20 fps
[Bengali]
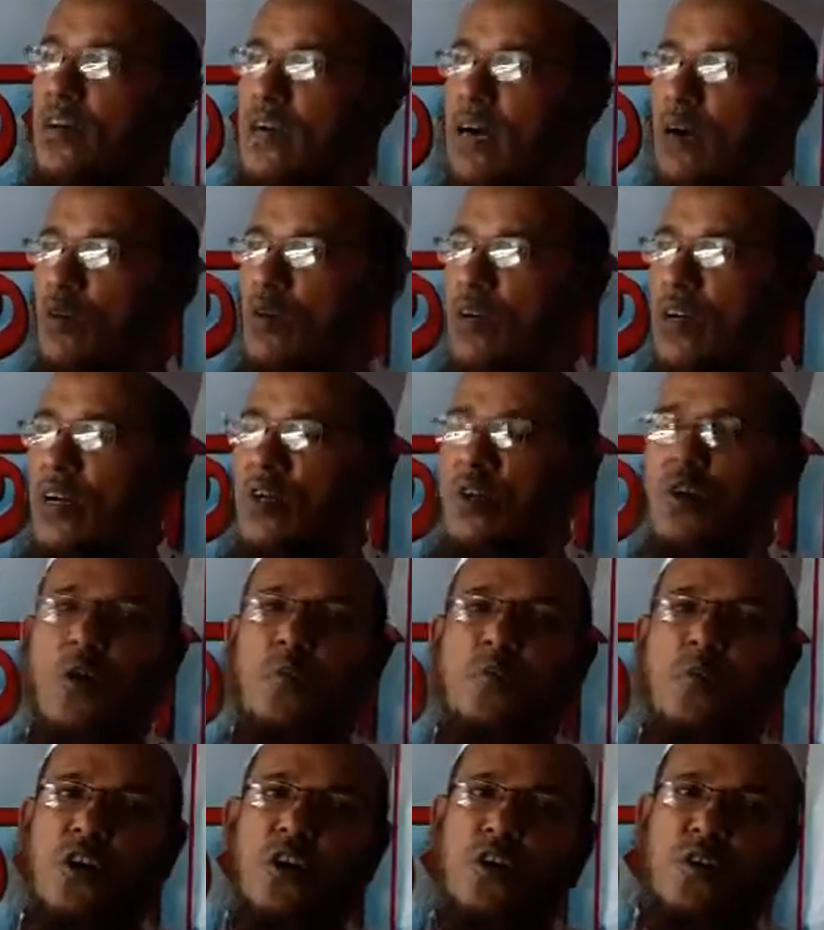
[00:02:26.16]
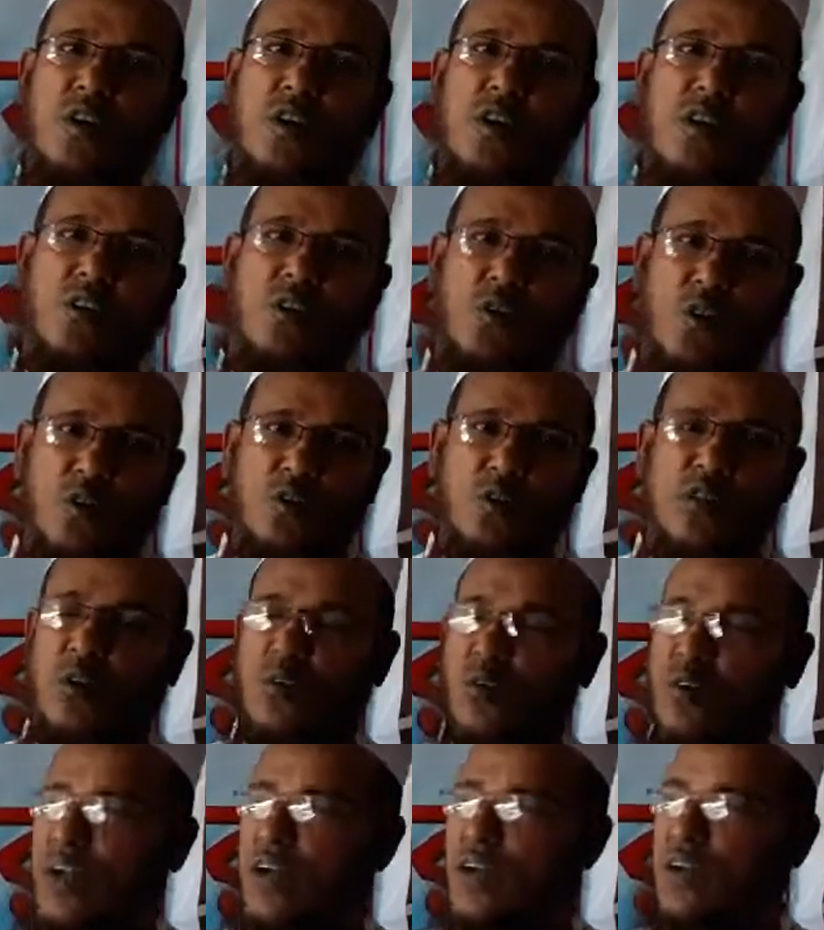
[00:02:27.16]
কাউকে অপারেশনে সহযোগিতা
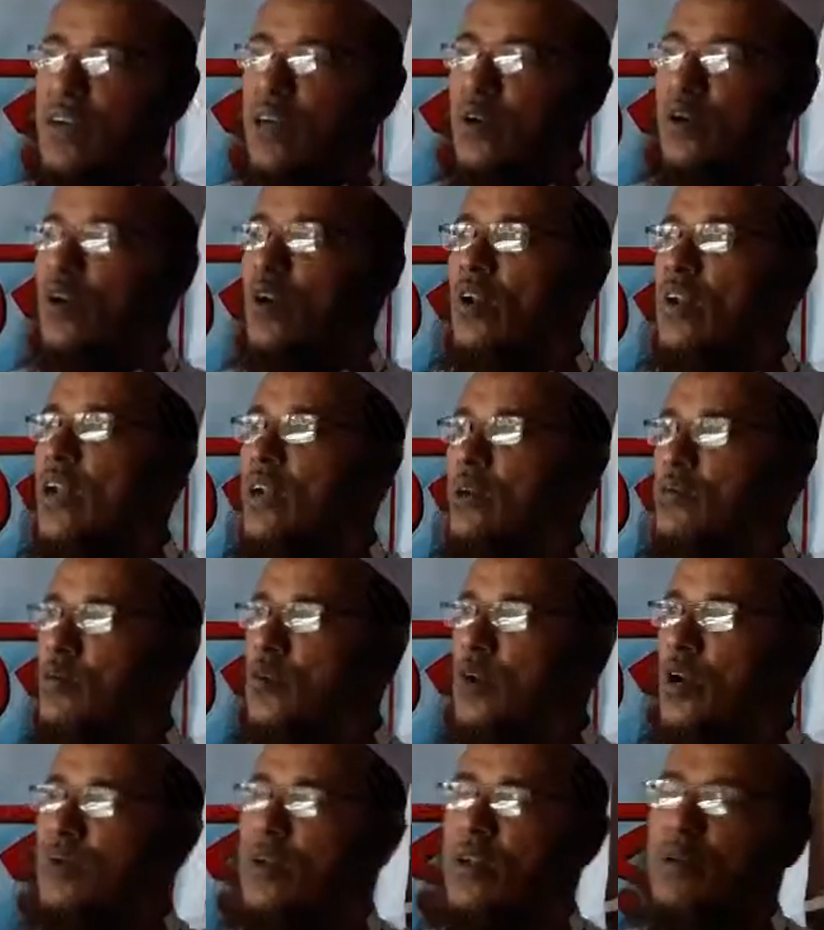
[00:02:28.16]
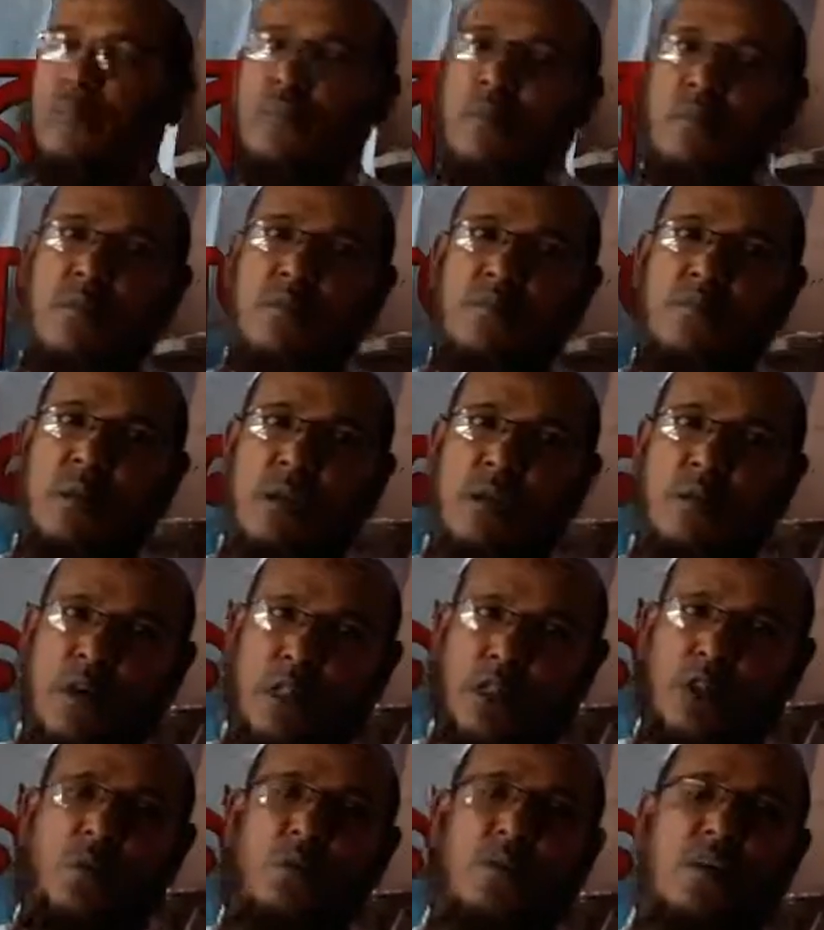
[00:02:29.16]
করা এই অনলাইন ফোরামের মানে
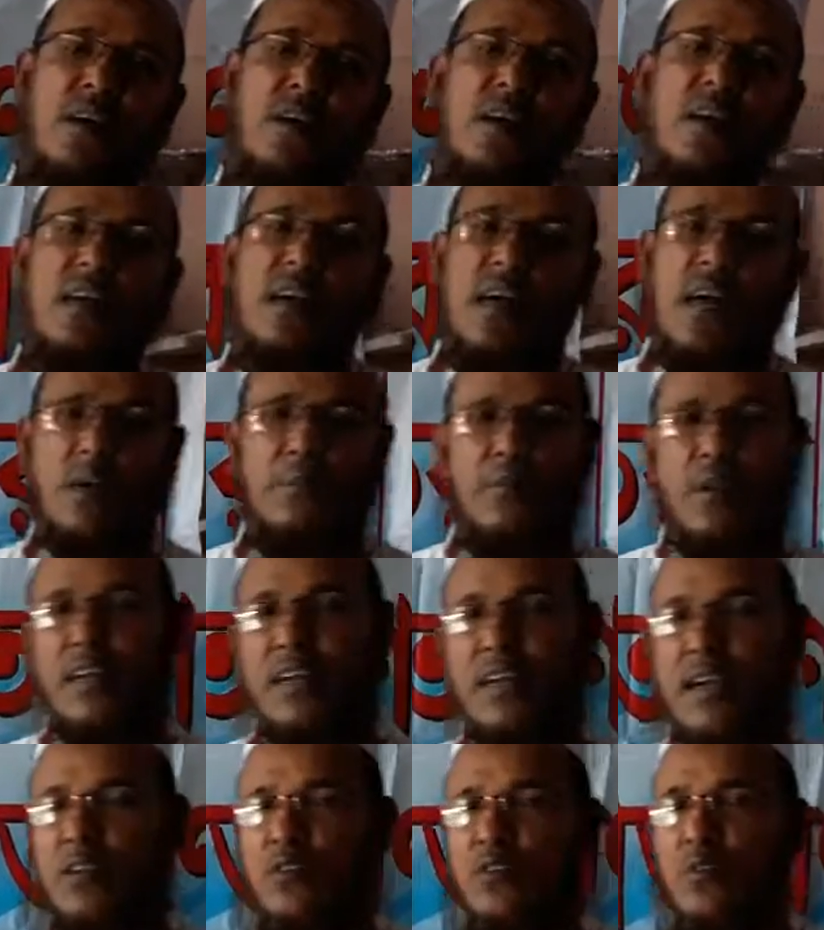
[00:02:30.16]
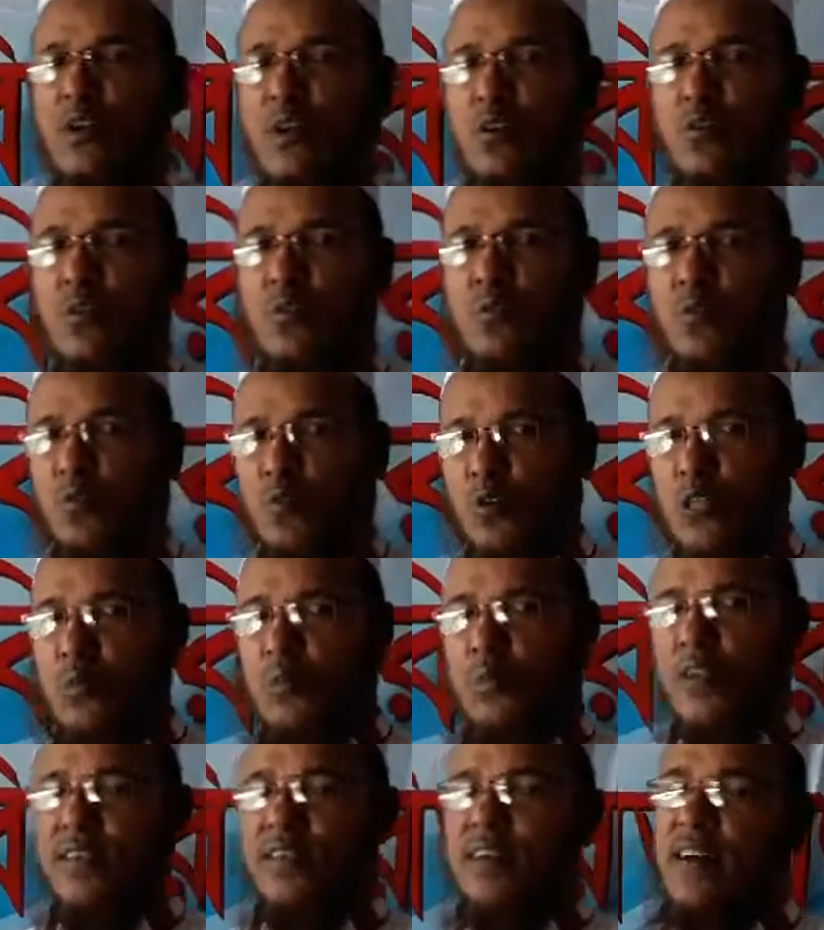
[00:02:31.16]
মাধ্যমে আমরা এই কাজগুলো করতে
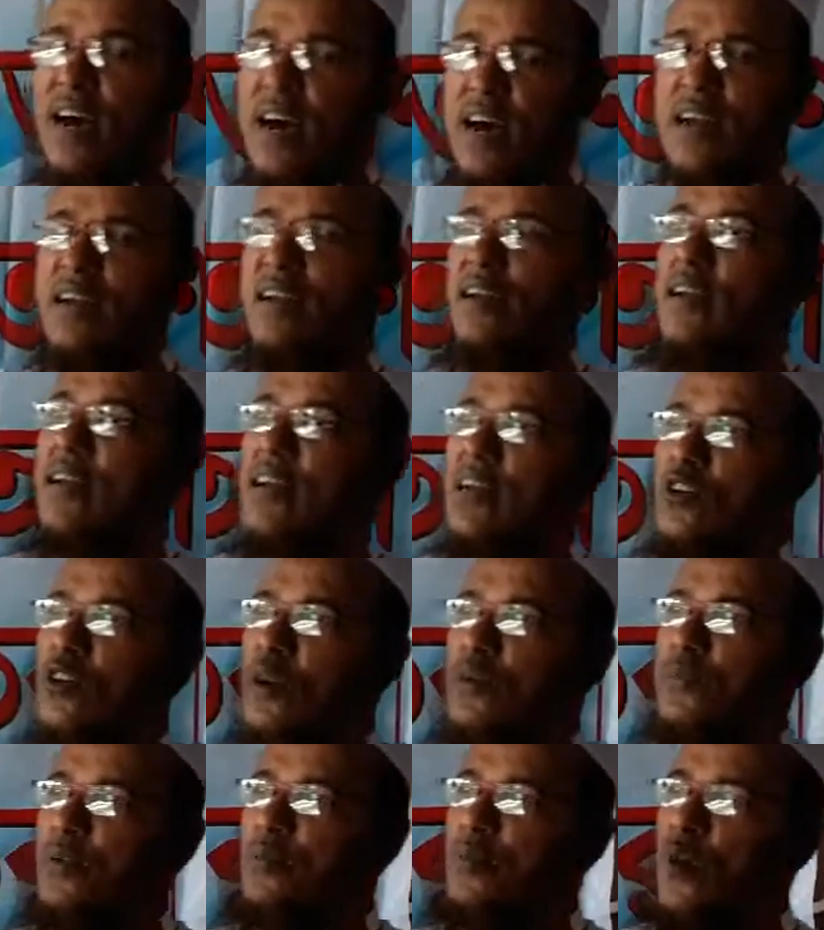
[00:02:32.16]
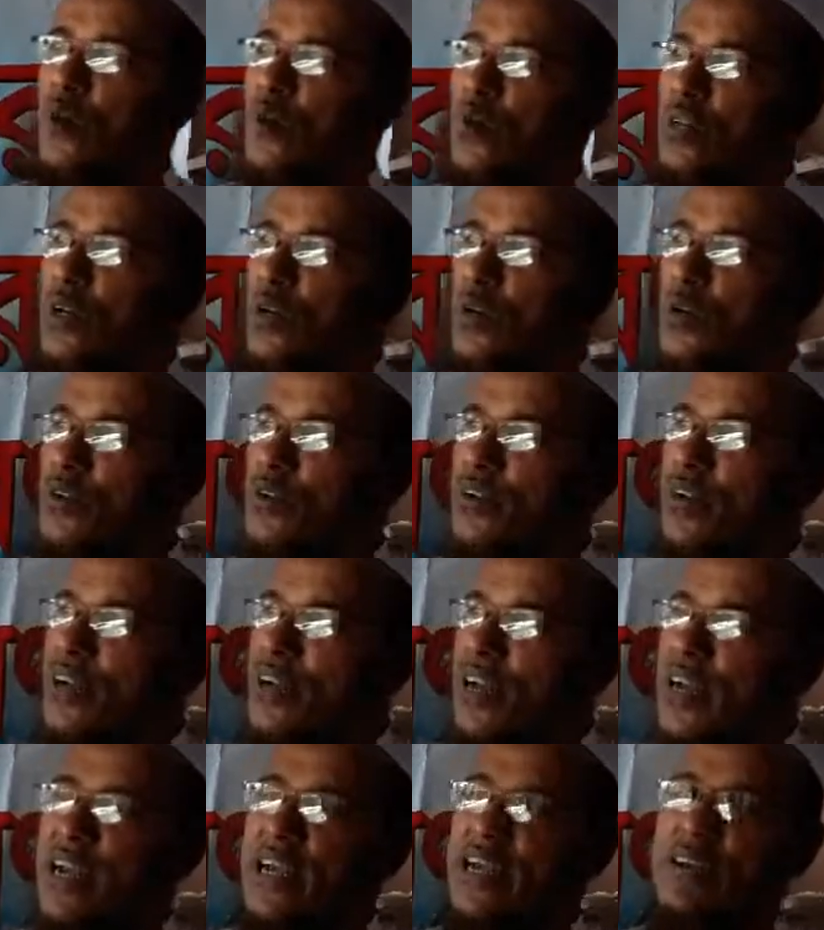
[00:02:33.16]
পেরেছি আর সবচেয়ে বড় কথা হলো যে
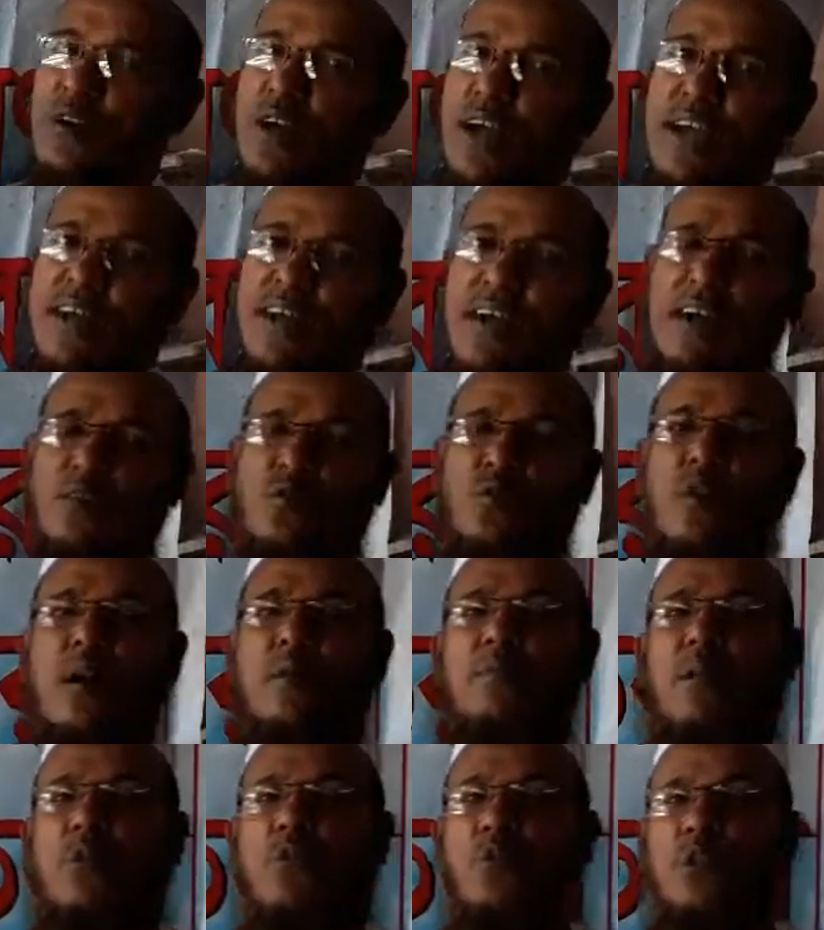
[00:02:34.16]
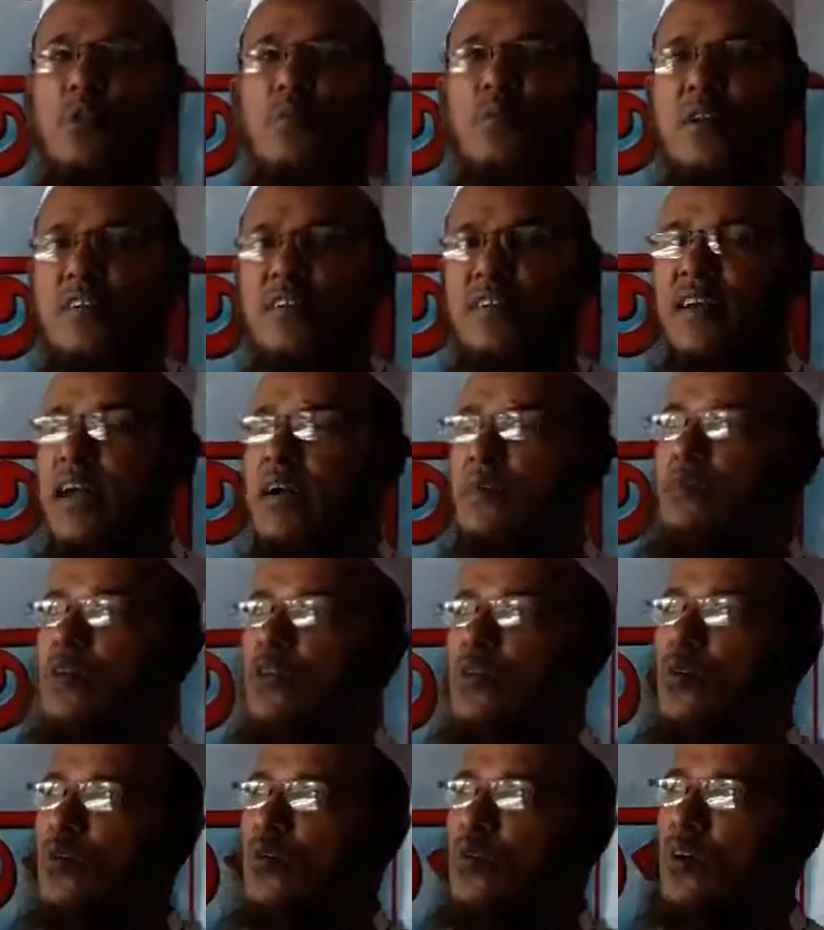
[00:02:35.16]
এই এই কাজগুলো আমরা করতে পেরেছি
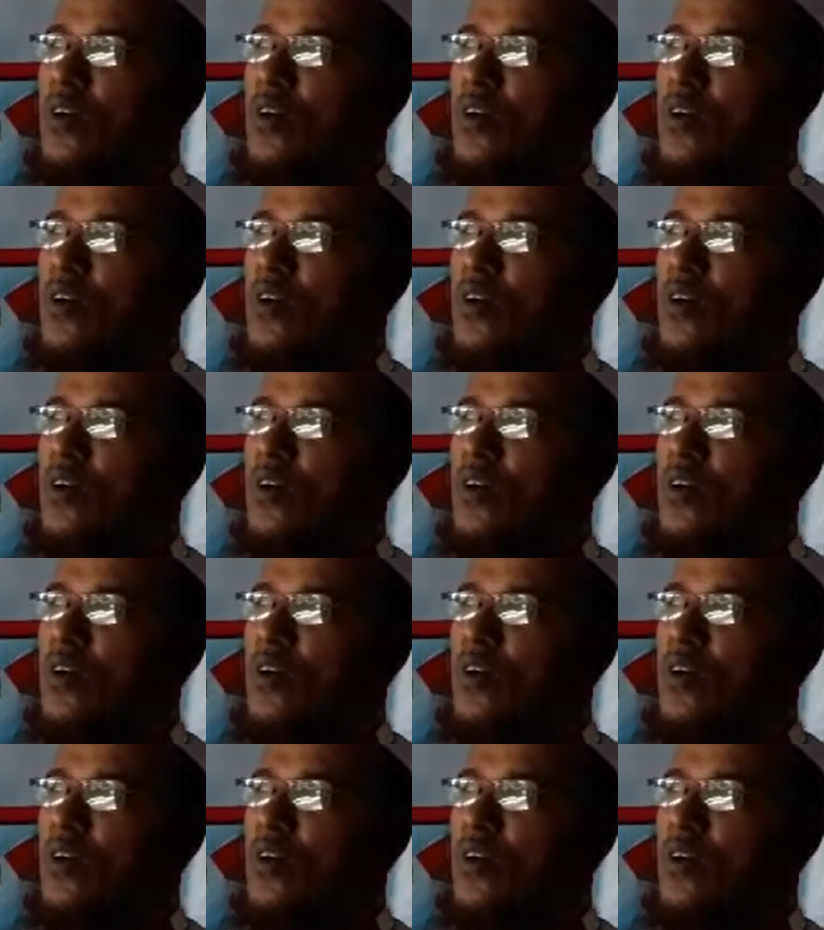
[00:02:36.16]
একমাত্র